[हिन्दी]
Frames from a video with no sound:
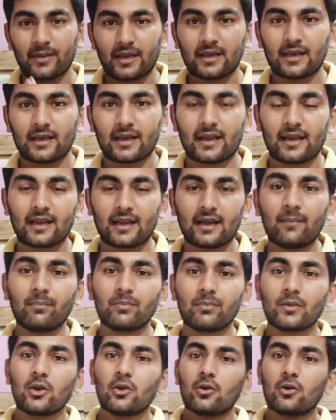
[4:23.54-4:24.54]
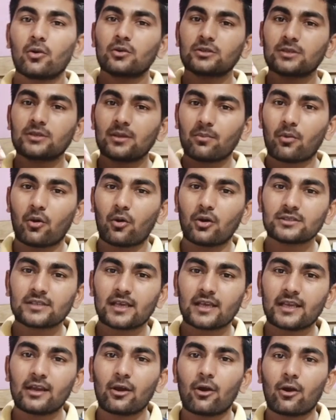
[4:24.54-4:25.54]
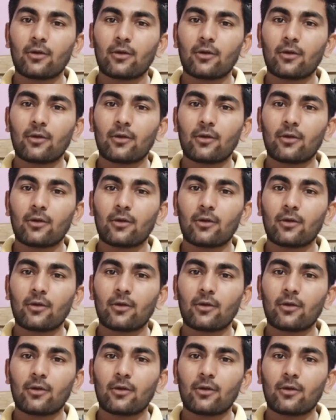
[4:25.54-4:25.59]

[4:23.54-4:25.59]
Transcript: बैग रहेगा उसमें बहुत सारे